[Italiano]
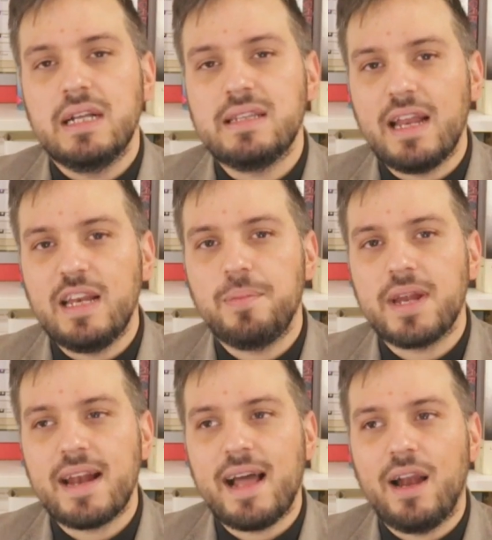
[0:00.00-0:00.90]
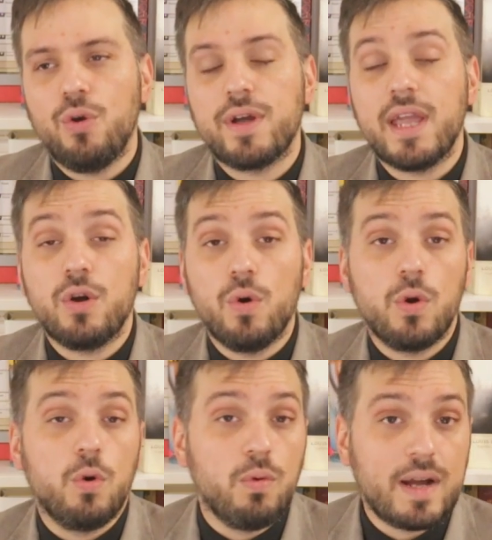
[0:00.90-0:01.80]
dei libri analoghi
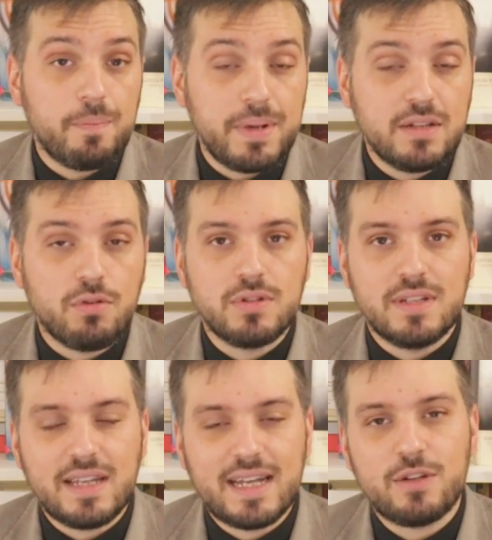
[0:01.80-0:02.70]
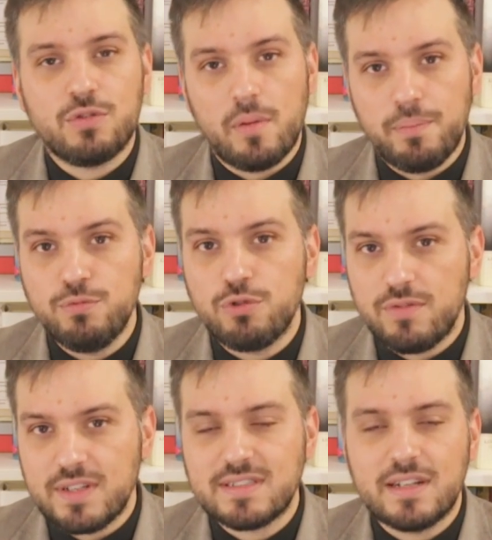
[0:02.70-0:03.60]
con un capitolo dedicato da un punto di
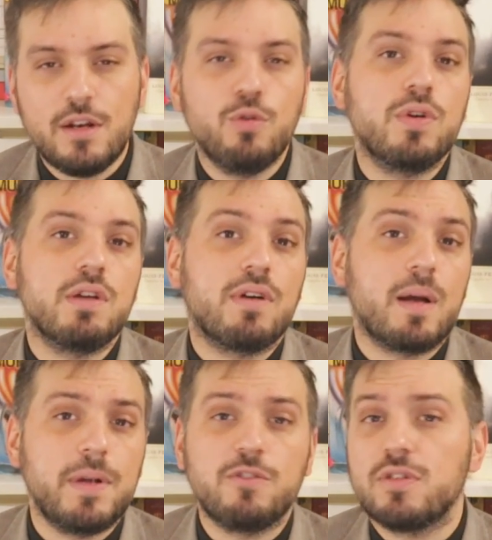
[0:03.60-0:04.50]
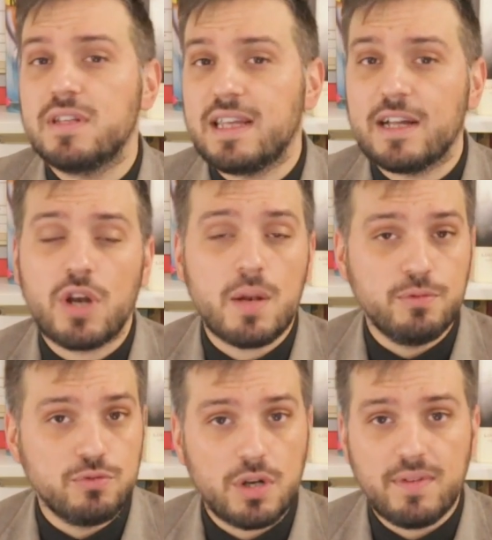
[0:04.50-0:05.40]
vista di lui e un capitolo dedicato dal
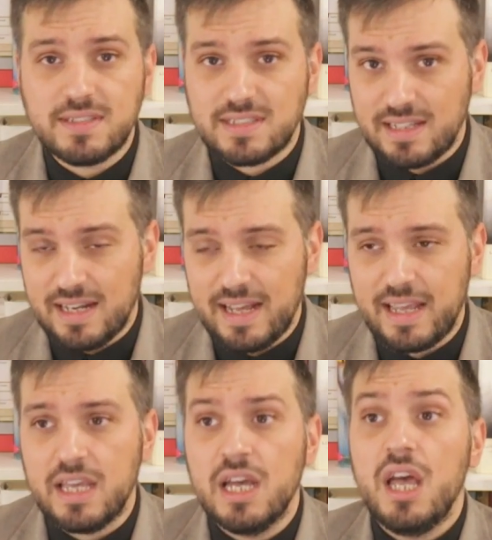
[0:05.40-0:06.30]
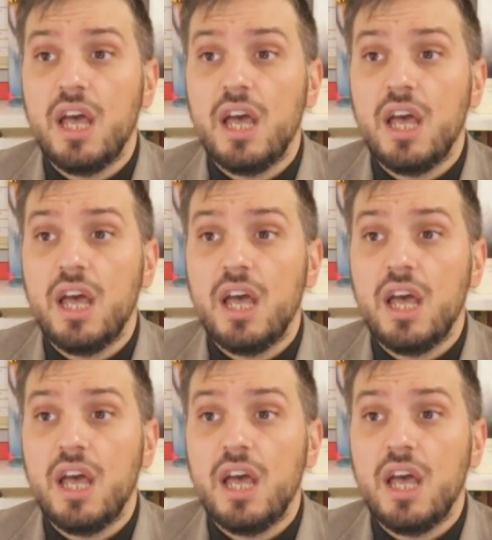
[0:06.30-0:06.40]
punto di vista di lei.